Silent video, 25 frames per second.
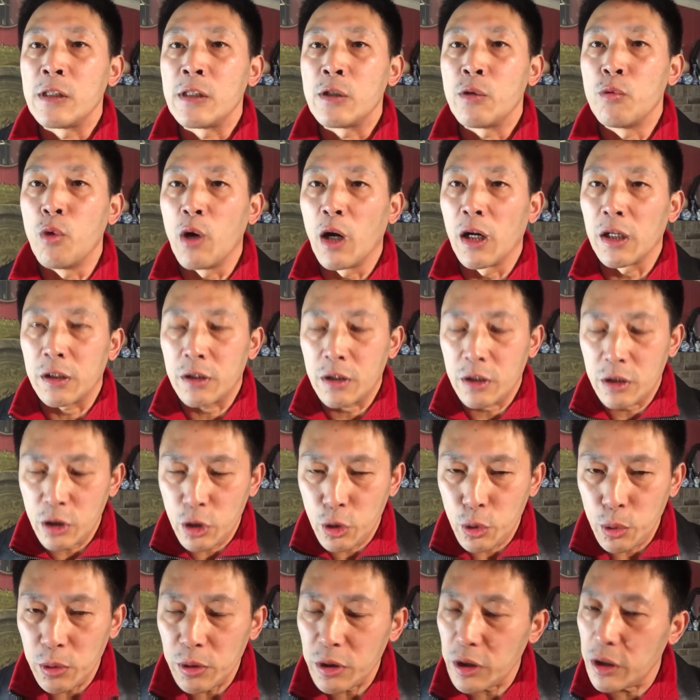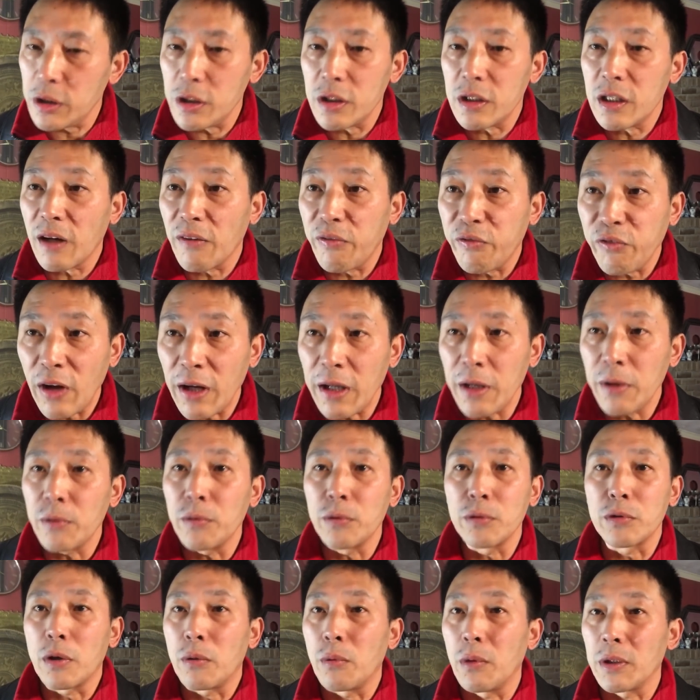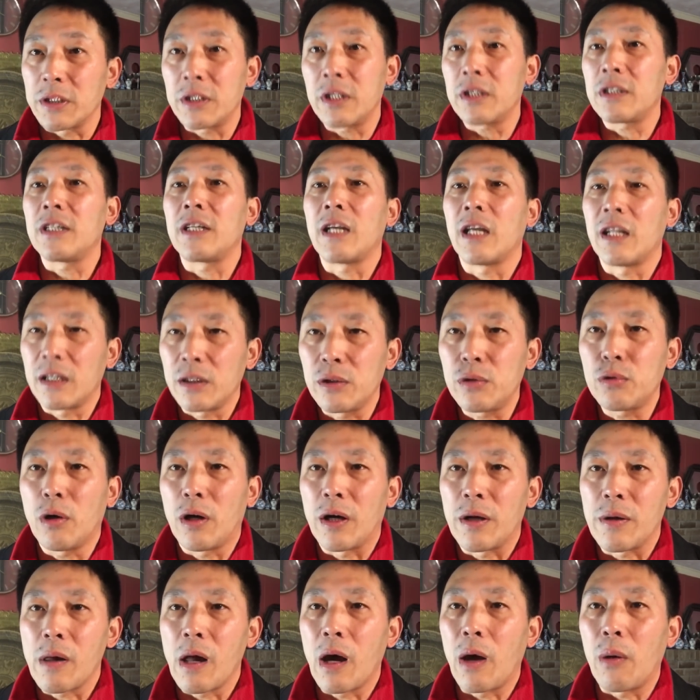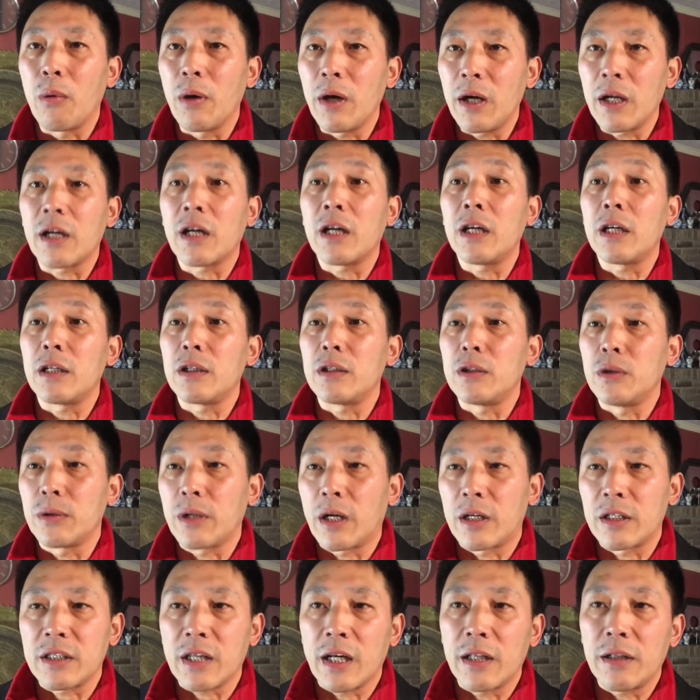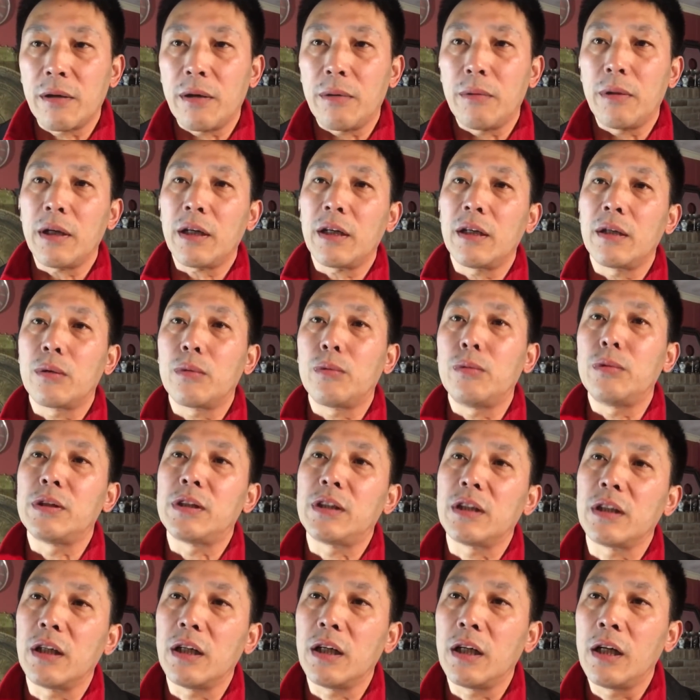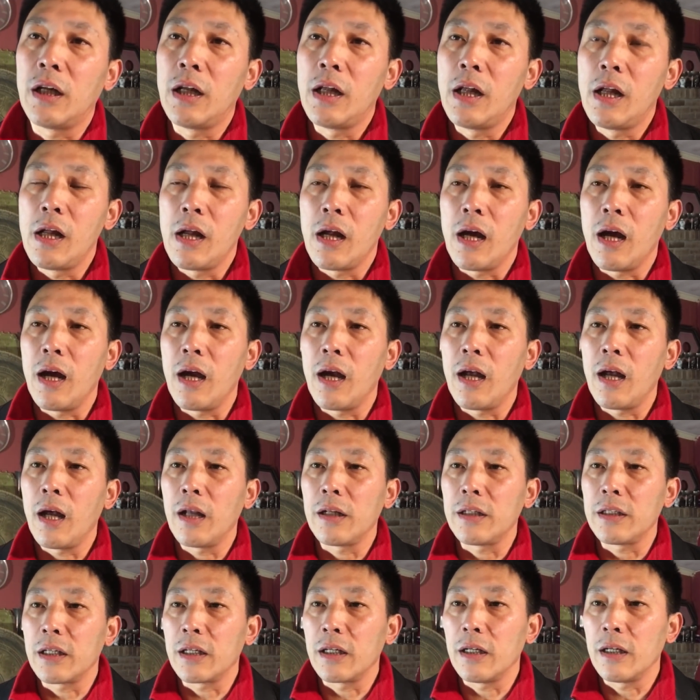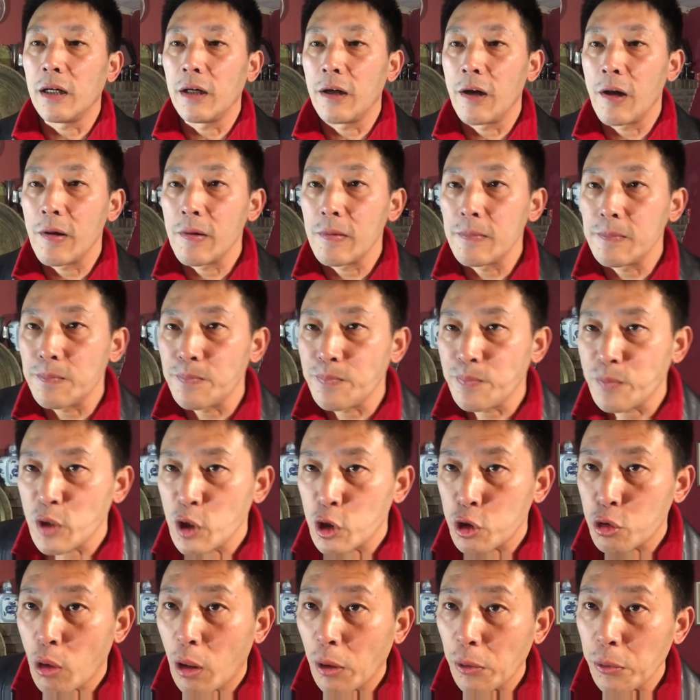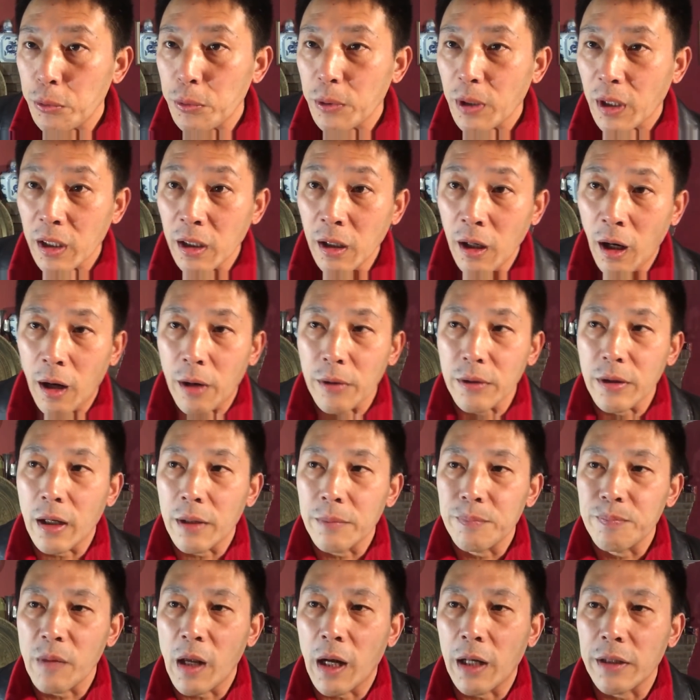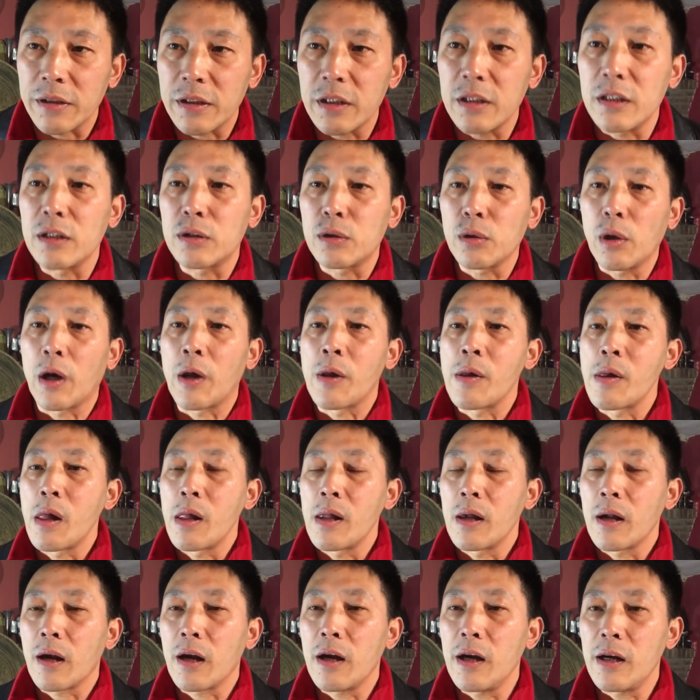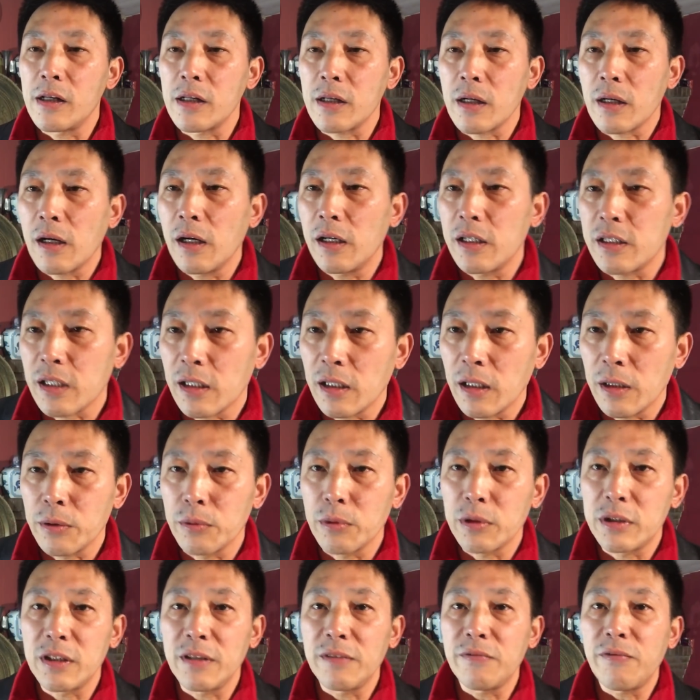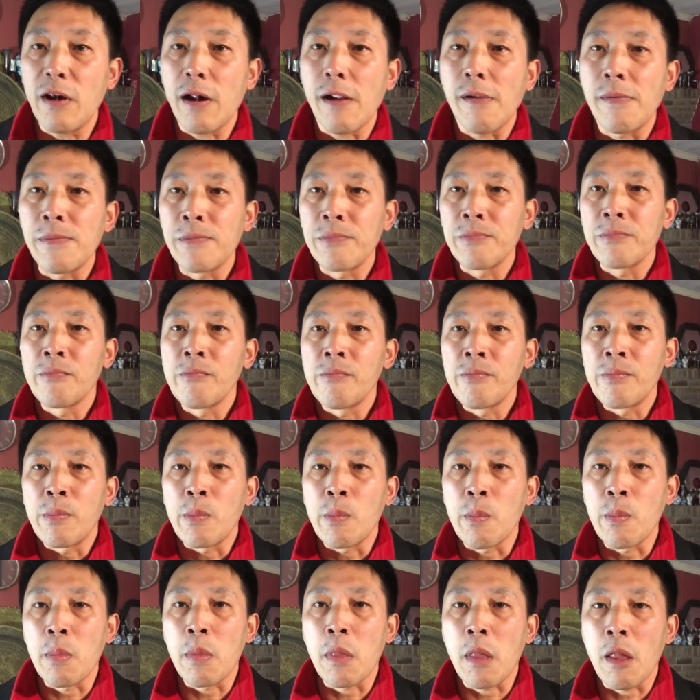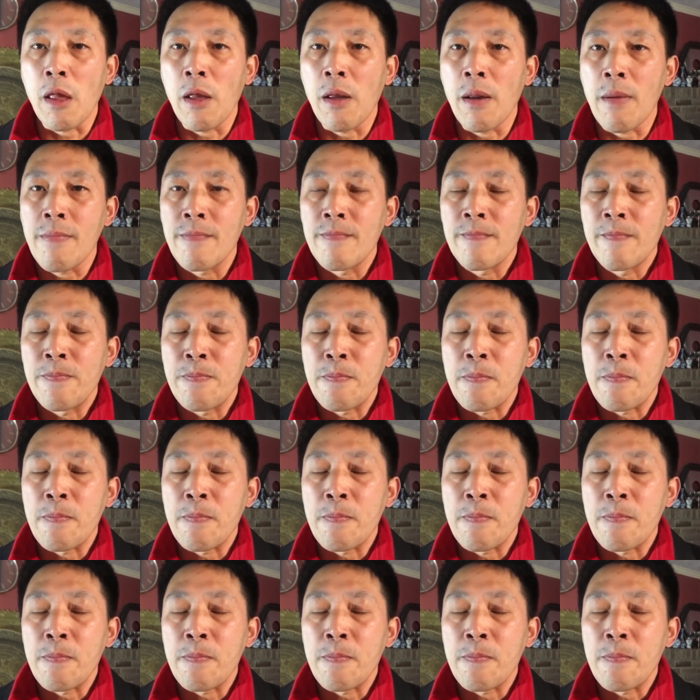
我去，其实这个翻译工作我自己也能做啊，我也可以有点钱的话，我也可以雇几个呃，这个嗯双语很好的啊，自己做可以可以省很多经费。嗯，